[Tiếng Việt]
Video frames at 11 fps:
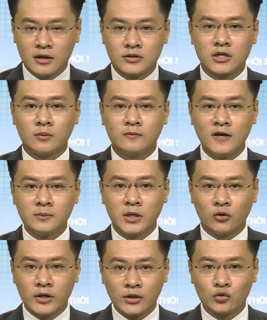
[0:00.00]
trong phát biểu
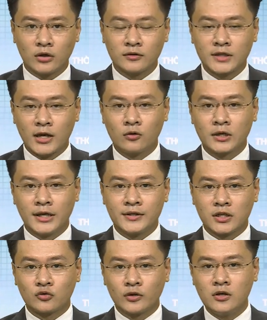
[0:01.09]
kết luận tại hội nghị
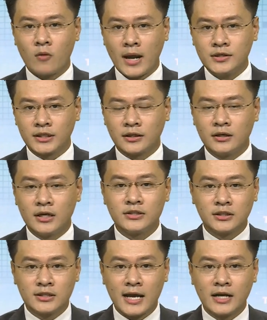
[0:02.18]
trực tuyến quán triệt
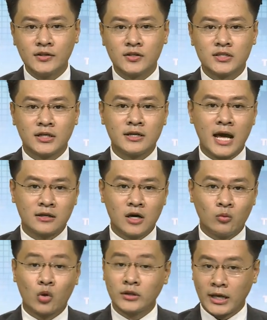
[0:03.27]
triển khai các chương trình hành
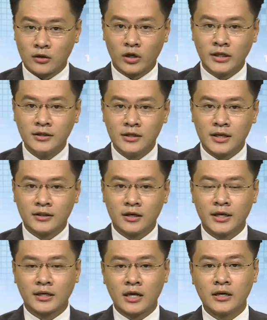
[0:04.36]
động của thành ủy, thực
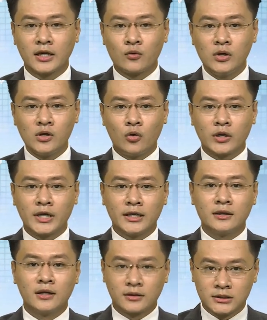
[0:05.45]
hiện các nghị quyết hội nghị
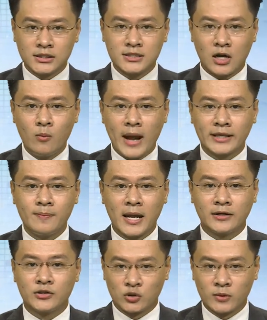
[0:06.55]
lần thứ 6 Ban chấp hành
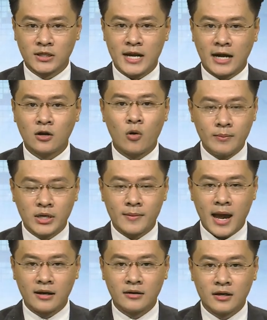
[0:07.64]
Trung ương Đảng khóa
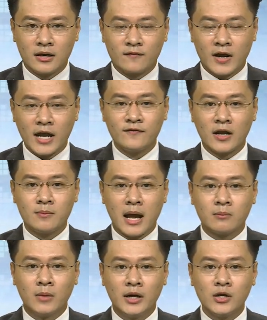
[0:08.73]
13 và các văn
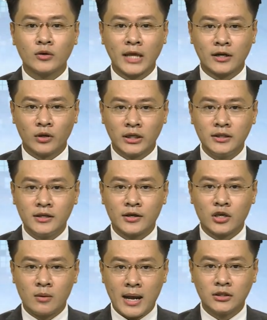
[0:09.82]
bản mới của thành ủy
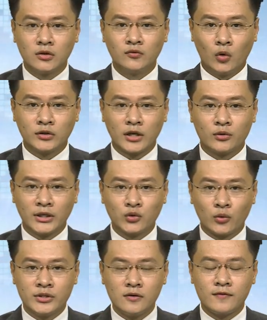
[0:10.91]
do Ban Thường vụ Thành ủy tổ
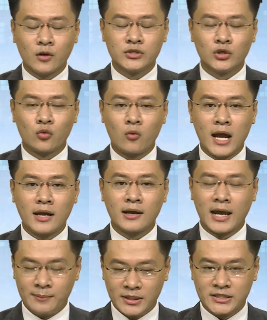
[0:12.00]
chức vào chiều qua
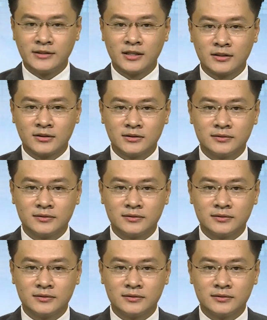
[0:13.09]
ngày 19 tháng 4